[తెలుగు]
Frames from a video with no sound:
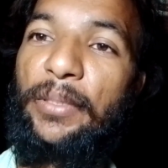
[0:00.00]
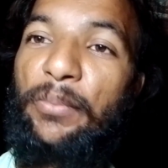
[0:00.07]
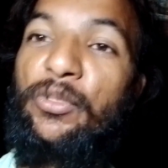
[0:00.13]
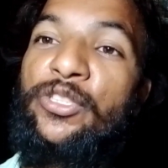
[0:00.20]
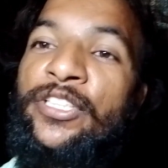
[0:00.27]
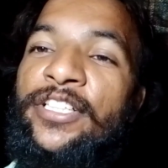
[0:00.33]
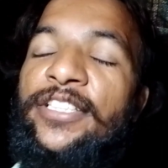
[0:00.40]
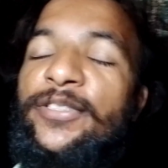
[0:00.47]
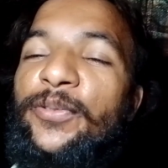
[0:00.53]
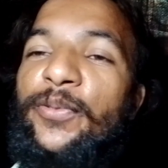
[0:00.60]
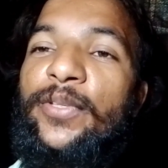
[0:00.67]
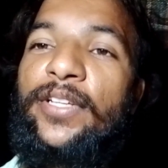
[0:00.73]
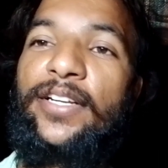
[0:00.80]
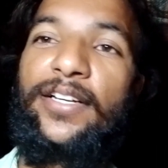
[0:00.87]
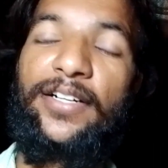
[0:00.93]
ప్రమోషన్
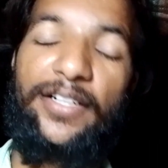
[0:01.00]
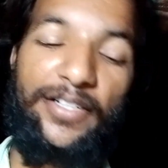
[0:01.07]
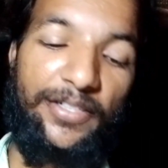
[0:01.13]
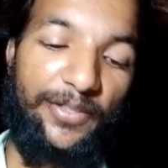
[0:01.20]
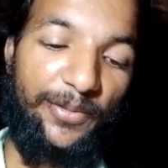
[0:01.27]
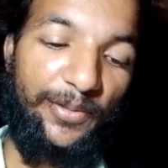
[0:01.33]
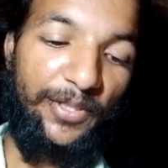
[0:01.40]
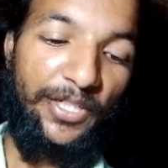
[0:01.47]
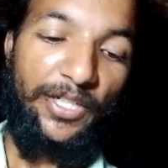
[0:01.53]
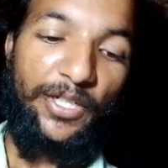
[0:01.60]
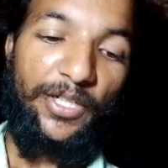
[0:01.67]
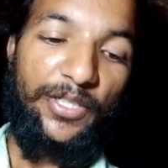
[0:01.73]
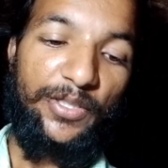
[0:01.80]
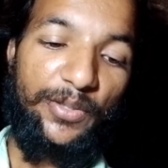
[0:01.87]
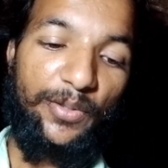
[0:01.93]
ఇస్తుంది అన్నట్టు
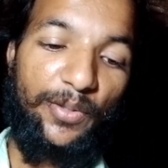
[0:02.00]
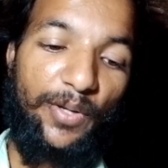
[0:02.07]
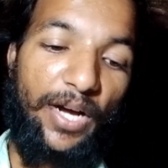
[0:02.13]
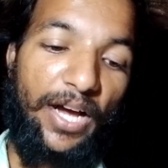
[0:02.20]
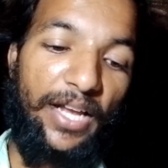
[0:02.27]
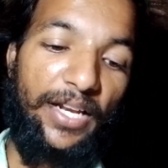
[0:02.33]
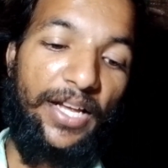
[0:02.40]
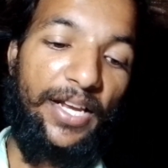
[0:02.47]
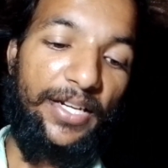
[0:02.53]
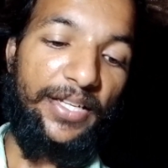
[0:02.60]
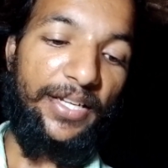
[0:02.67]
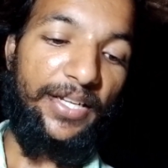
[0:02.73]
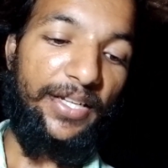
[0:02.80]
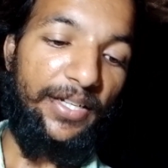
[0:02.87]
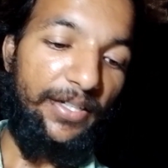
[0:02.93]
సో
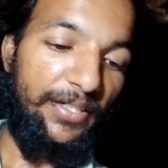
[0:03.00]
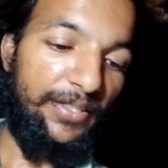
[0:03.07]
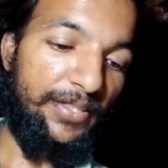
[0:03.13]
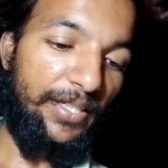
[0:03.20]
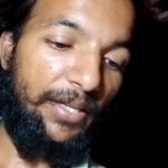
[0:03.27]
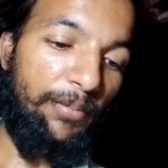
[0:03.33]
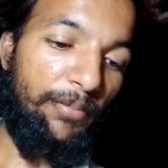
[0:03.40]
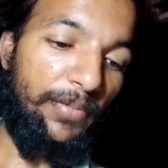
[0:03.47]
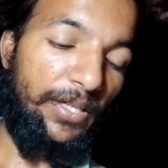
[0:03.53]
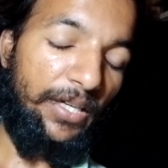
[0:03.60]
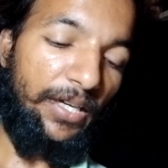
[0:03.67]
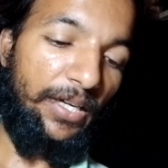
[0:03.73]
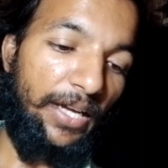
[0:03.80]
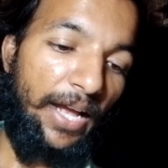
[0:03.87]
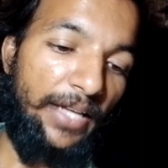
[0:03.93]
అలానే సేమ్
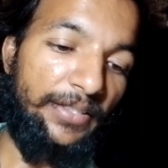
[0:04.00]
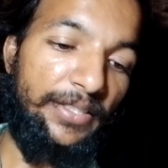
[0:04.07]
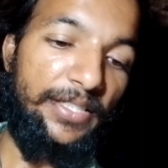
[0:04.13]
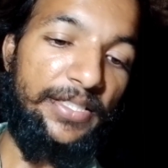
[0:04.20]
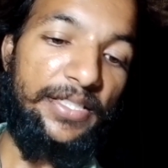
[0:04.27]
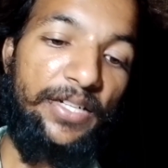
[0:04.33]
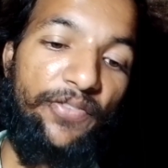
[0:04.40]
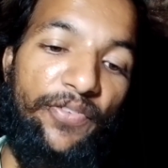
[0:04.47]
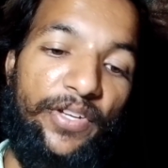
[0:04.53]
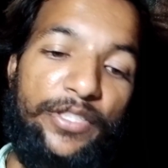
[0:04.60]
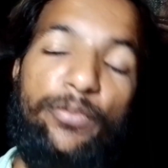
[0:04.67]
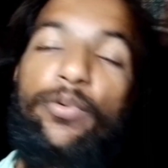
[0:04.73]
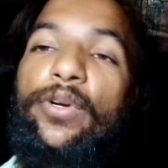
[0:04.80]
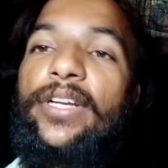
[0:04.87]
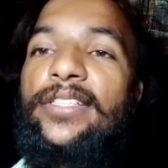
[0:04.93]
యాజ్ ఇట్ ఈస్గా
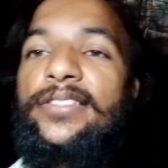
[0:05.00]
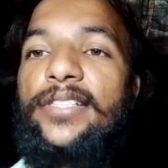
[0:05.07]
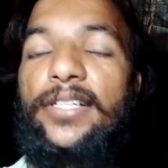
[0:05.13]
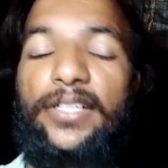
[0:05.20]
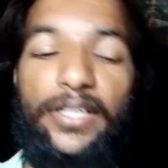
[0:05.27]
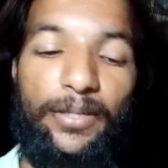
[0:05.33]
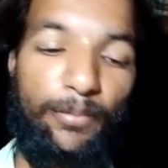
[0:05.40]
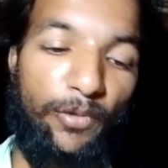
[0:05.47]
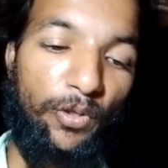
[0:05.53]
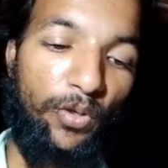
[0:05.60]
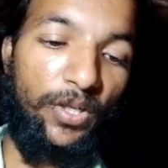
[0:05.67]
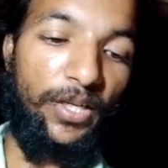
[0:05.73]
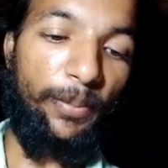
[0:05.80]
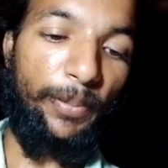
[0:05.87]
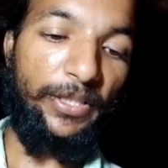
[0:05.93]
ఫేస్బుక్ ఇన్స్టాగ్రామ్లో
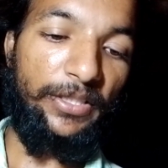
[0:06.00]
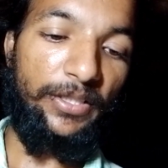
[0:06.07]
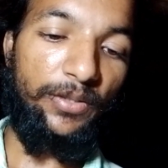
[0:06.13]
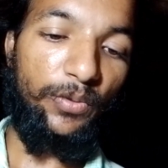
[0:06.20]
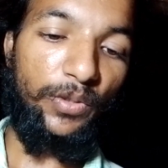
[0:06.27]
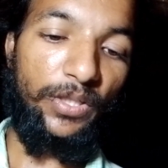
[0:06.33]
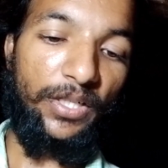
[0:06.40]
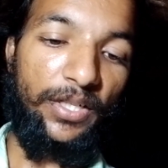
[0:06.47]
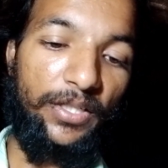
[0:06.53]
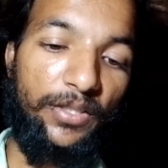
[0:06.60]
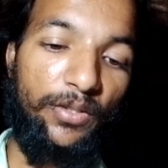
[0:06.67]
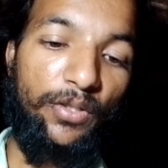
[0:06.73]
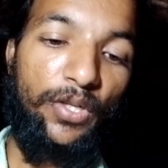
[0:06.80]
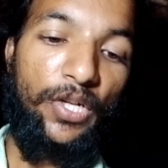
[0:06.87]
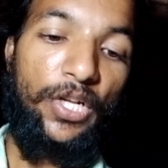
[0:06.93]
ఒకటే పద్ధతి ఉంది
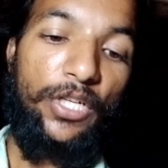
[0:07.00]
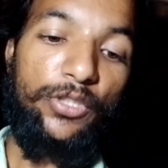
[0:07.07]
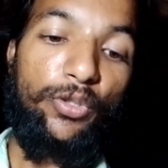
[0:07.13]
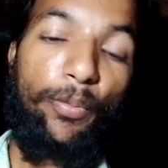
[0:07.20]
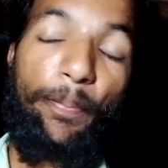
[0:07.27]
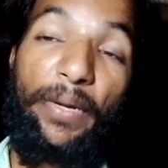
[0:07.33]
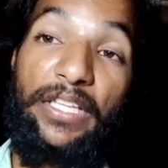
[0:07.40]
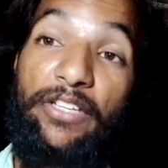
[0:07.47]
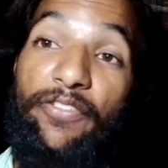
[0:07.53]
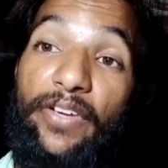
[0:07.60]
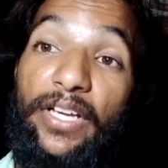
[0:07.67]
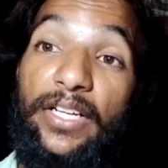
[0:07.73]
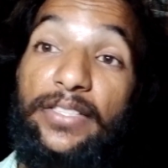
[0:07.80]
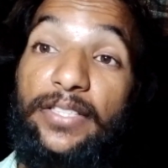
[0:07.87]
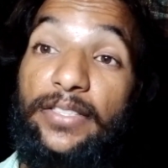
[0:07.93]
అన్నట్టు సో
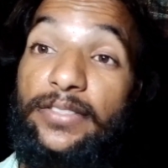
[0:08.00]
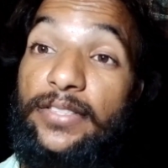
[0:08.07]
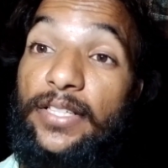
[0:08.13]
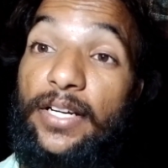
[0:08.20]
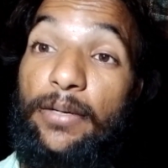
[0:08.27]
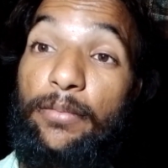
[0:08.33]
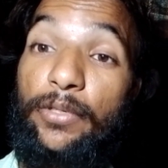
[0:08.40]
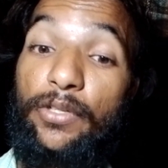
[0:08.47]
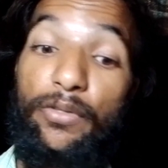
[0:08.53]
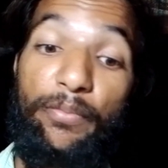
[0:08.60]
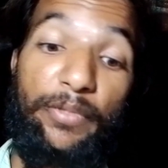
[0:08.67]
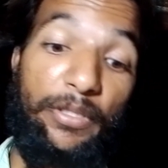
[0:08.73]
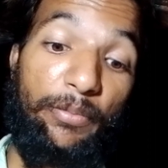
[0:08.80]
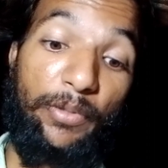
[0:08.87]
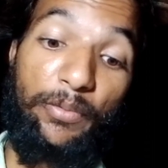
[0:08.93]
పదివేల
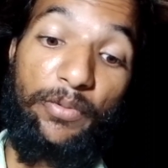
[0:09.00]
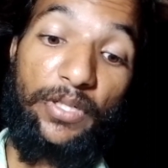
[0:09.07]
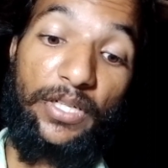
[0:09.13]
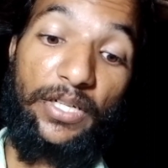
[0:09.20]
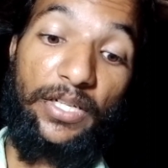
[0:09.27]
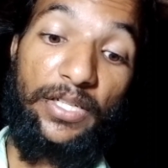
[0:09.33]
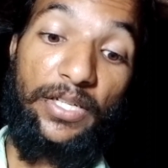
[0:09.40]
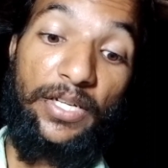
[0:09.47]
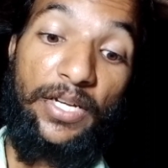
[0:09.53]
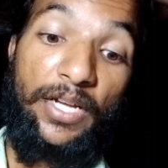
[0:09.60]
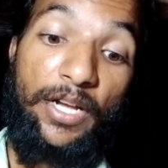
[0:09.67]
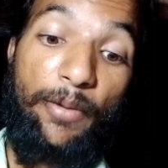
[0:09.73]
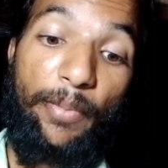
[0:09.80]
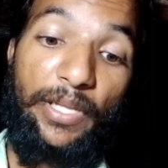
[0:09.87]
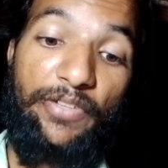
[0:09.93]
సబ్స్క్రైబర్లు మినిమం ఉండాలి
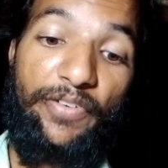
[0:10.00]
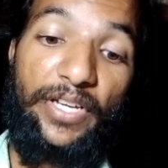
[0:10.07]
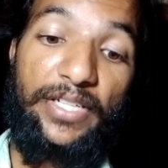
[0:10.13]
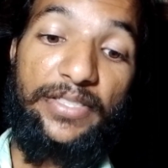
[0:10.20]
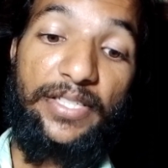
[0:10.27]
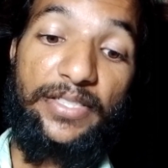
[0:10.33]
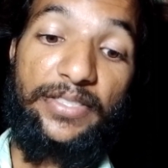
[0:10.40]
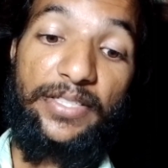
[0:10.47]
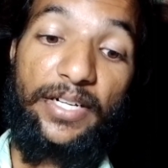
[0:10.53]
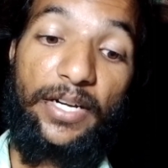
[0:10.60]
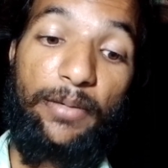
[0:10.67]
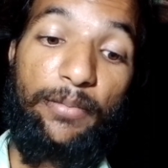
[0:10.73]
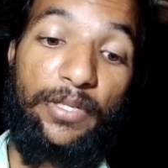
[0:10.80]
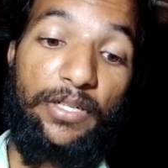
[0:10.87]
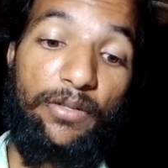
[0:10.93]
పదివేల
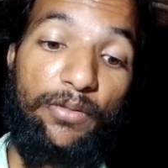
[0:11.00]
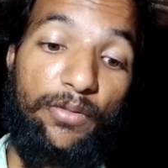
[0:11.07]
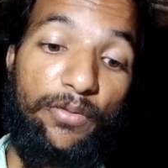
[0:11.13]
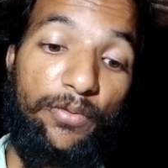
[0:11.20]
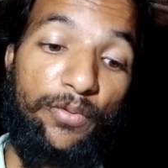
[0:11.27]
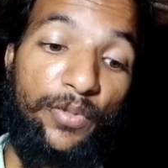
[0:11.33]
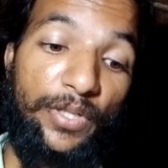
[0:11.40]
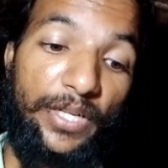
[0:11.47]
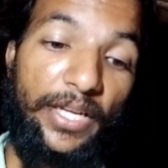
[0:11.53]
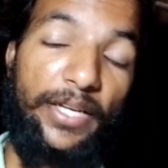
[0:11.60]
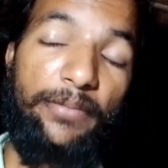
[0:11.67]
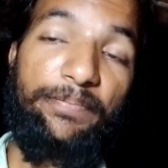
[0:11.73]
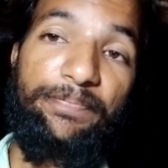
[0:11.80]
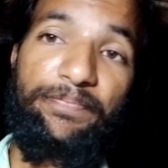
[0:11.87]
సబ్స్క్రైబర్లు ఉంటే